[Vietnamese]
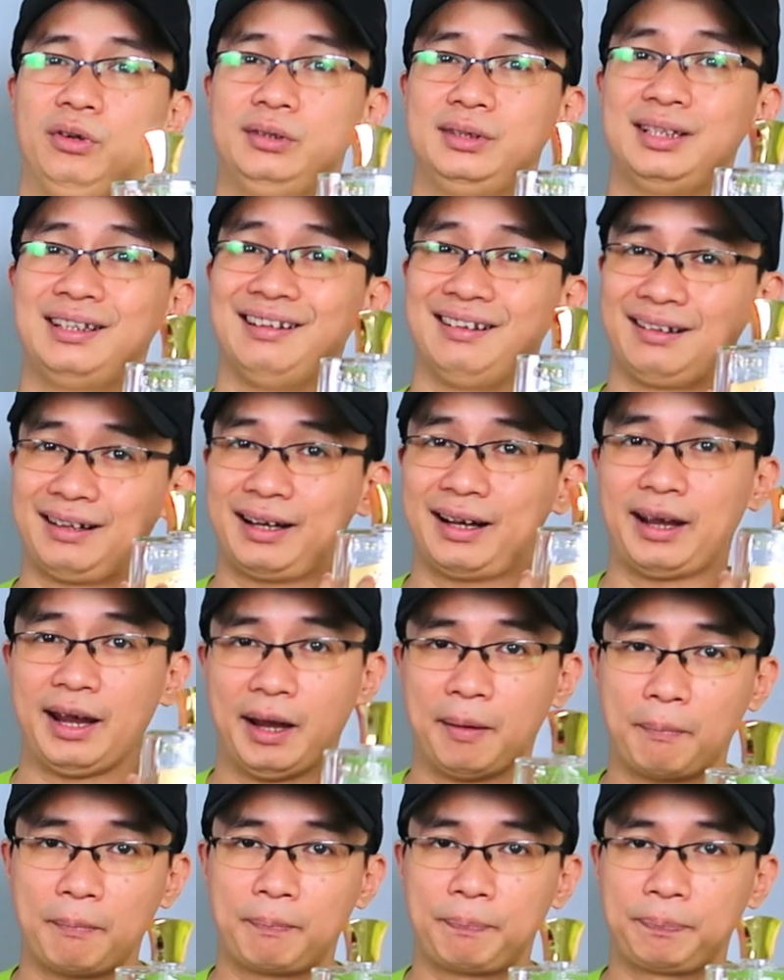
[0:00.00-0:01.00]
của nó rất là
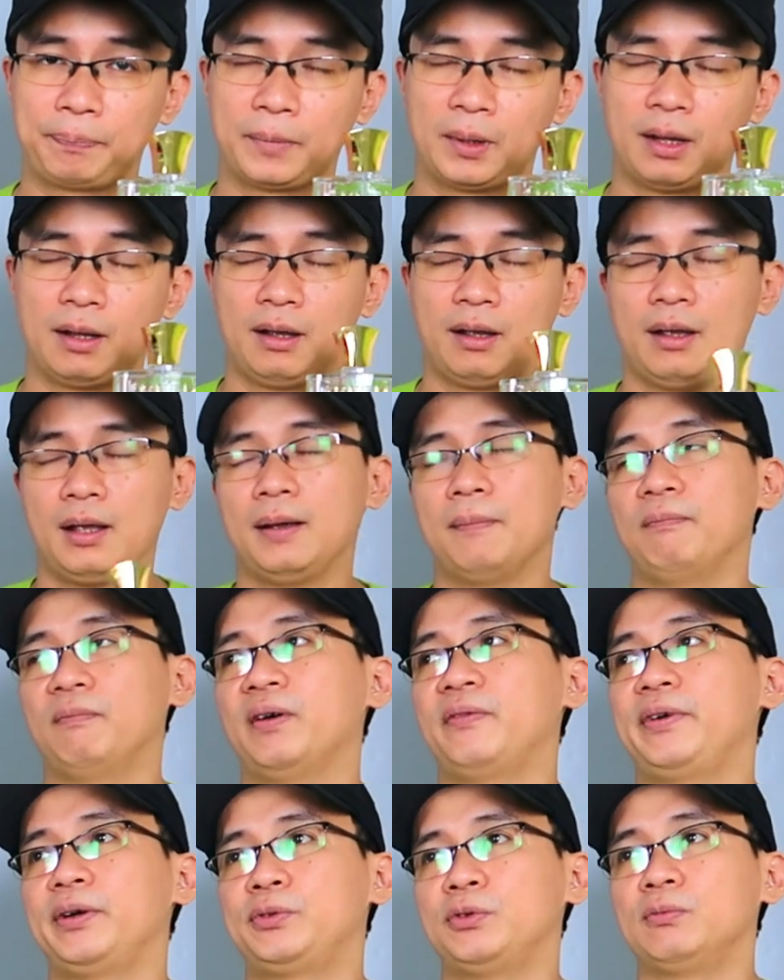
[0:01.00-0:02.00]
kém
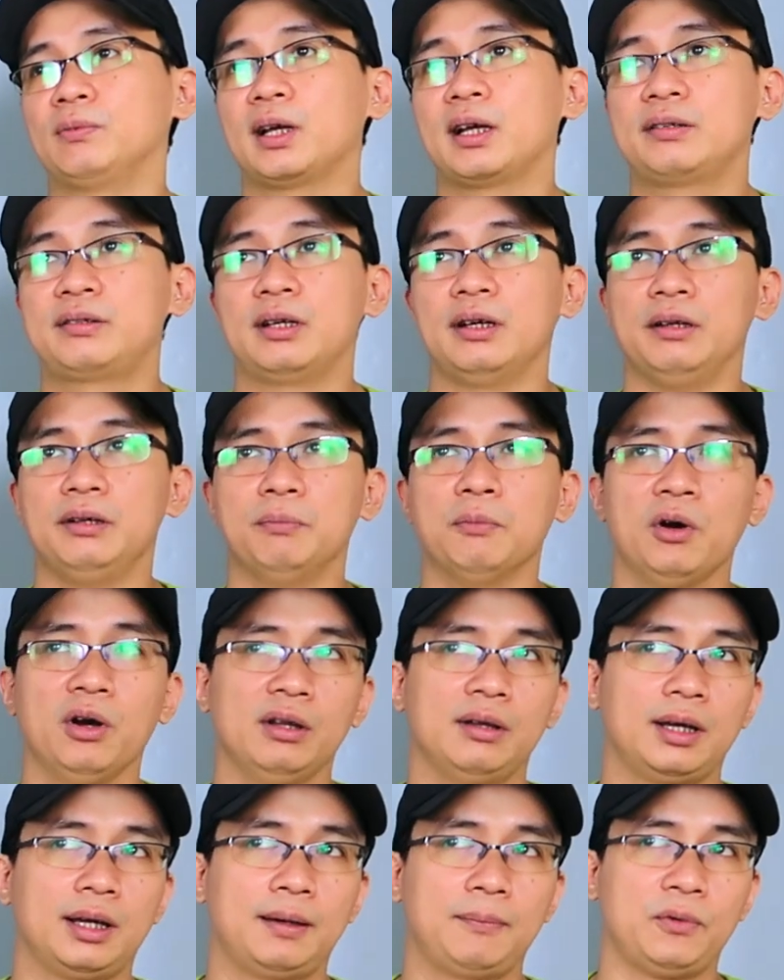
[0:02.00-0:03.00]
và việc chúng ta xảy
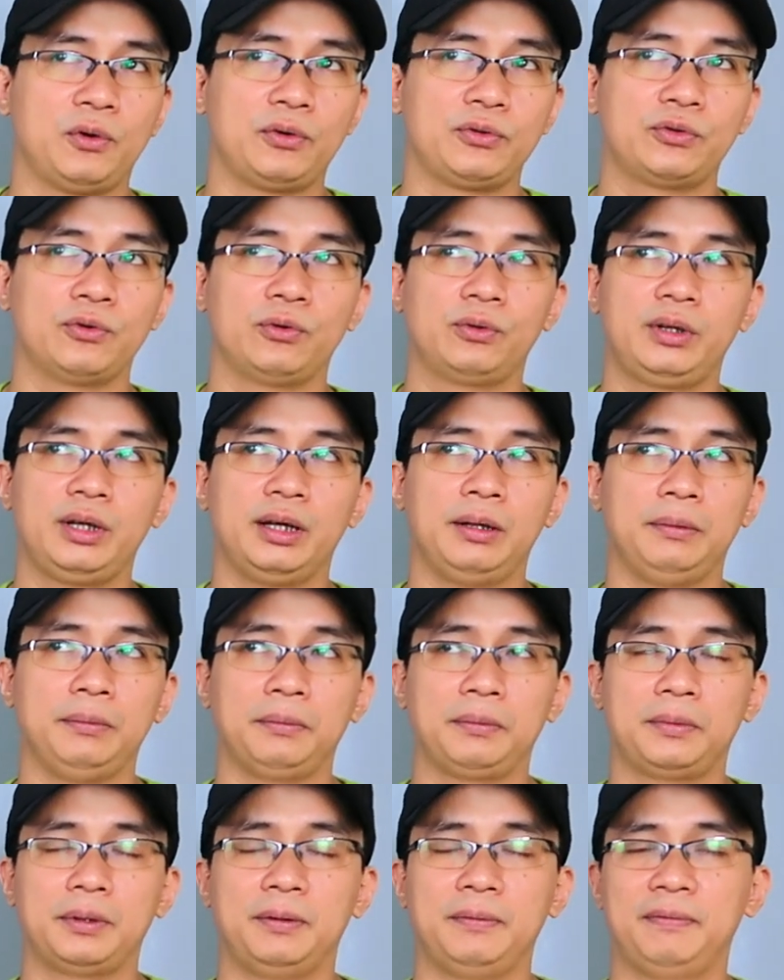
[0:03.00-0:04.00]
bỏ ra một số
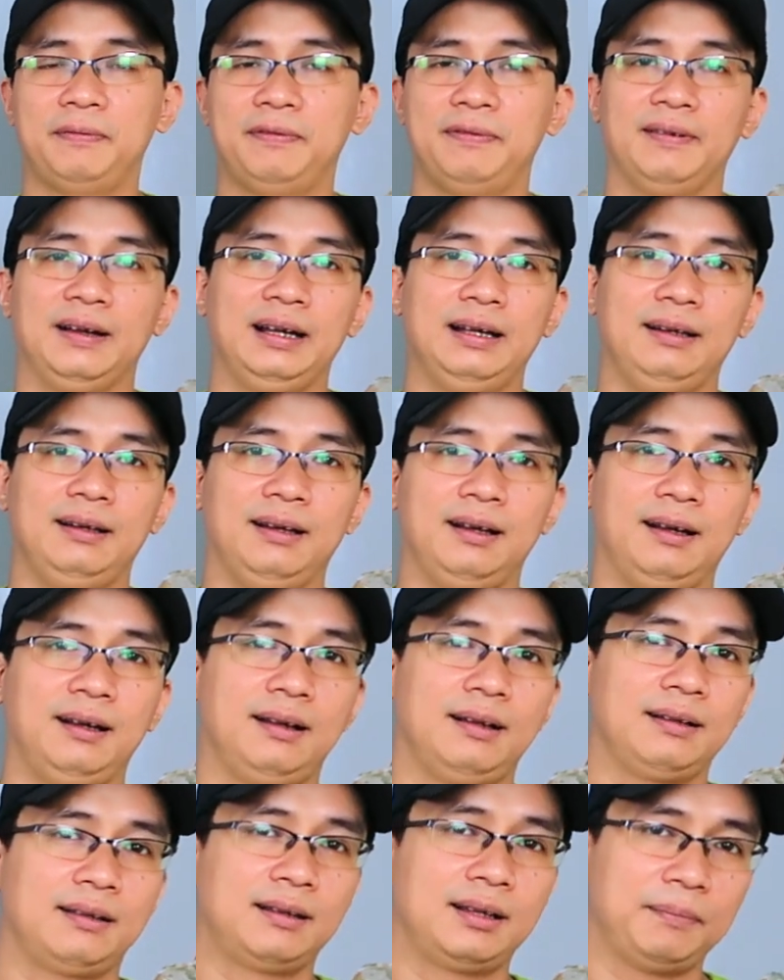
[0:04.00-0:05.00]
tiền không phải
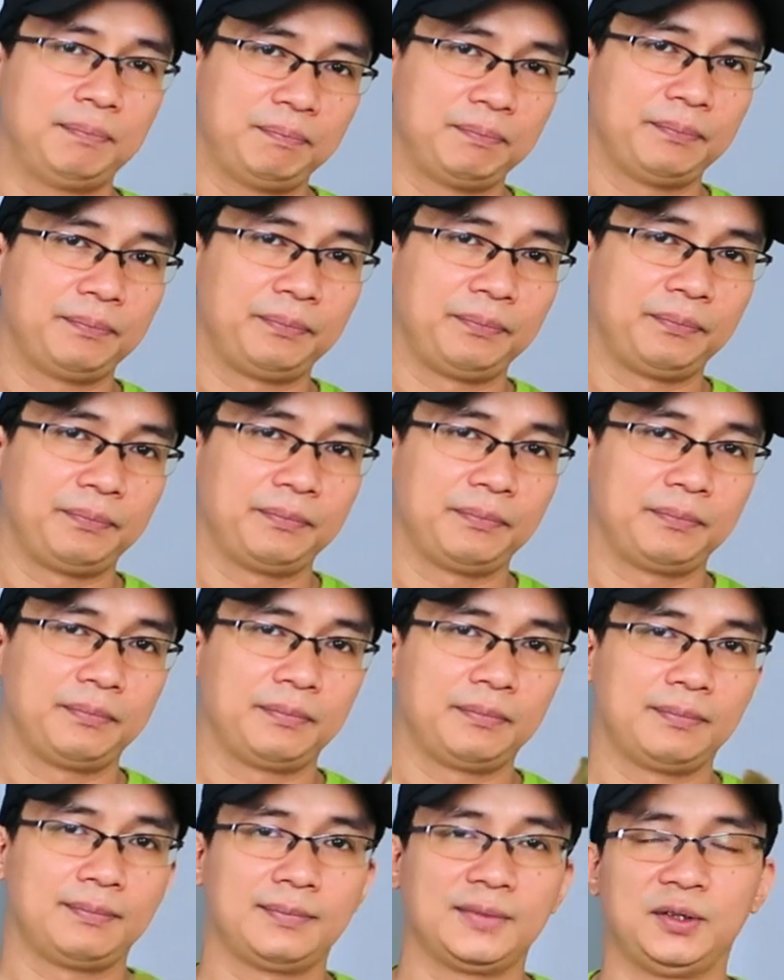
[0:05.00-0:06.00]
là thấp
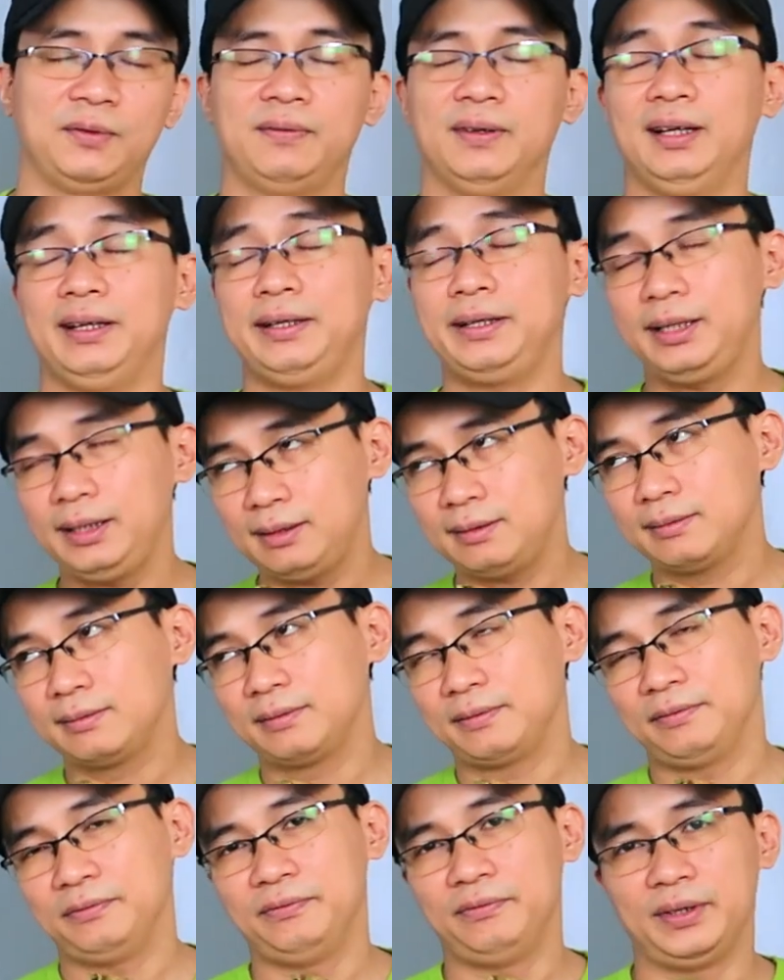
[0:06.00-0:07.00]
không phải là ít
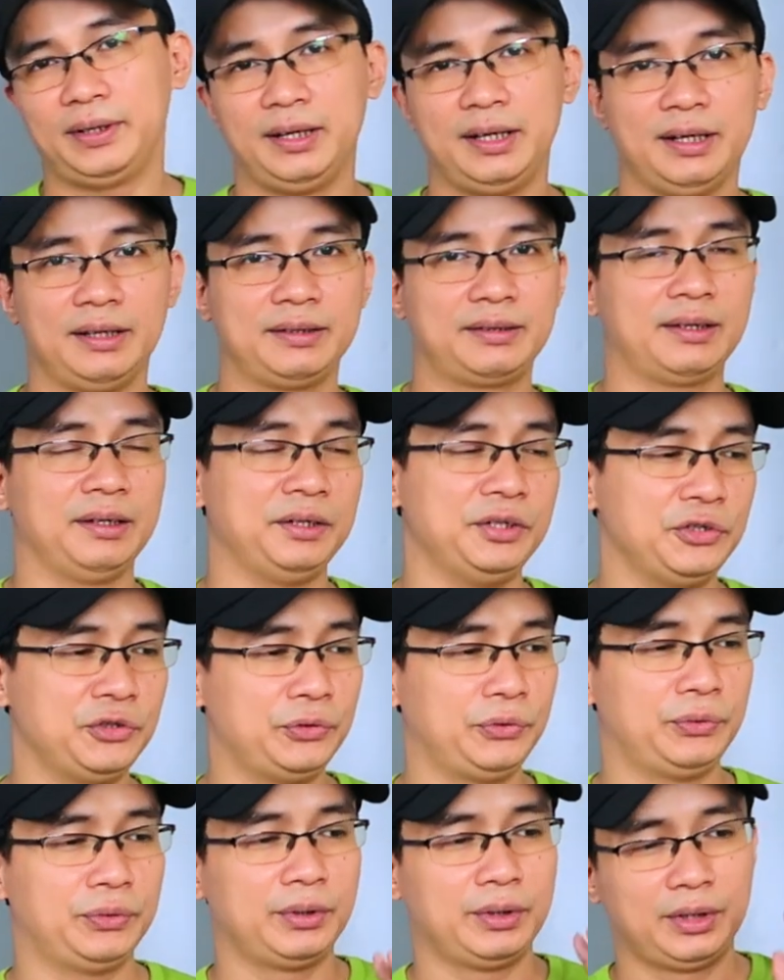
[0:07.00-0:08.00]
và để sở
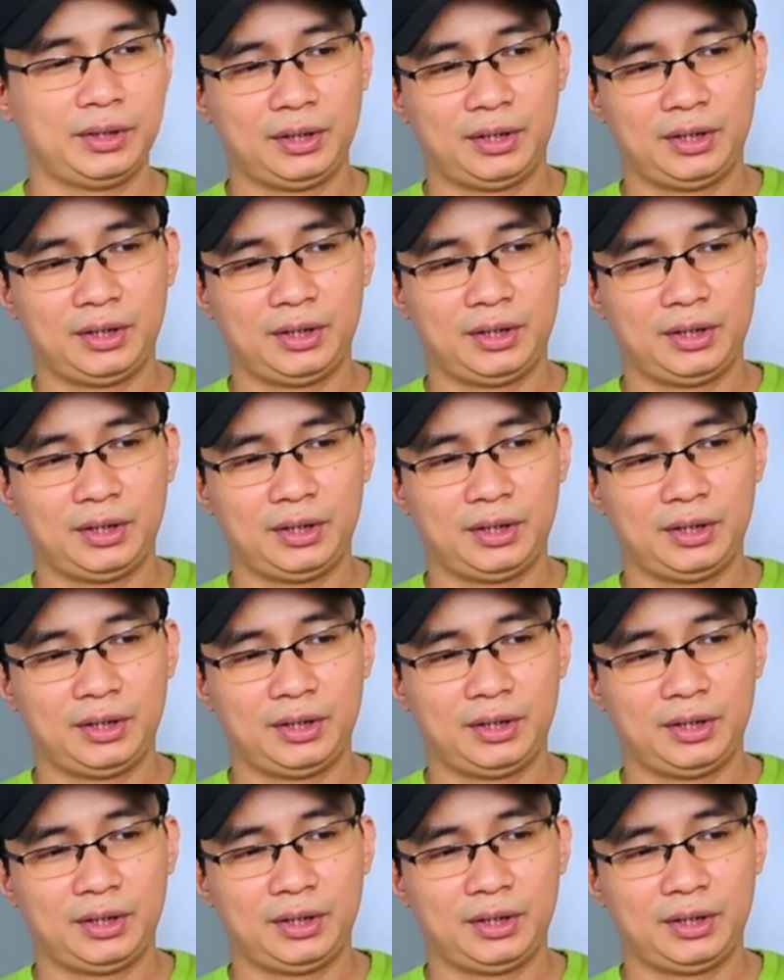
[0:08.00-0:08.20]
hữu